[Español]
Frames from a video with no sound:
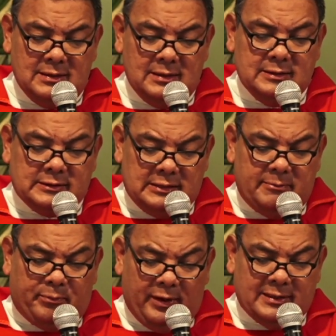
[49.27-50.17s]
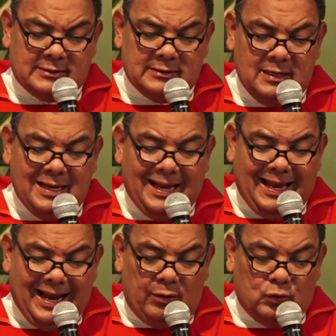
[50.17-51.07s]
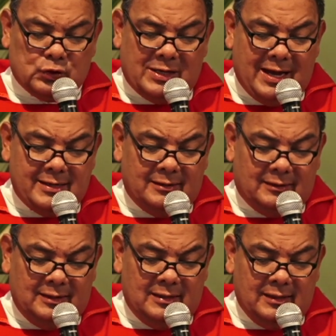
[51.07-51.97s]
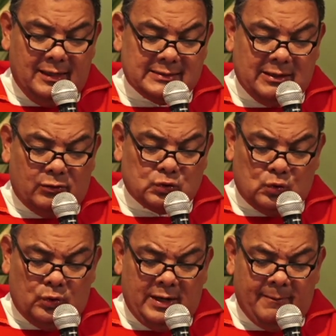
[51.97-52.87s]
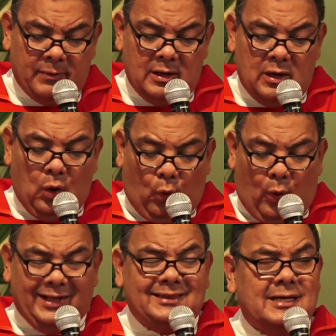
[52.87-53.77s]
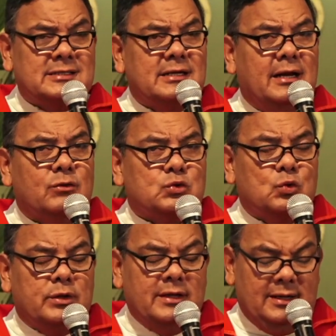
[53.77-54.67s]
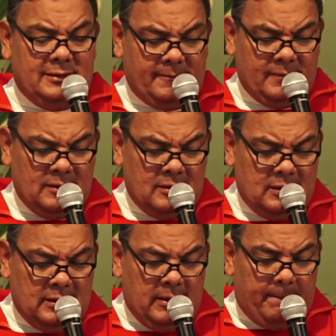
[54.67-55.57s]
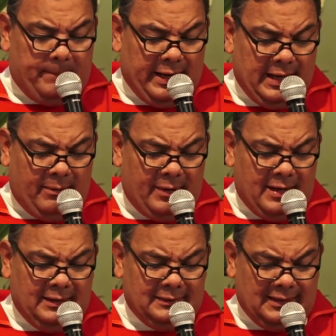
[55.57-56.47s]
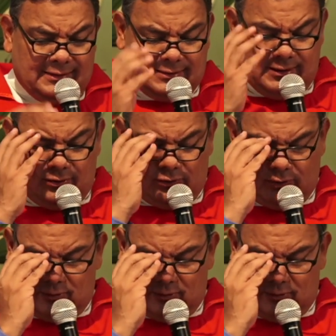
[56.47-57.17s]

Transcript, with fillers: Si pues la luz que hay en ti está oscura, ¿cuánta será la oscuridad? Palabra del Señor.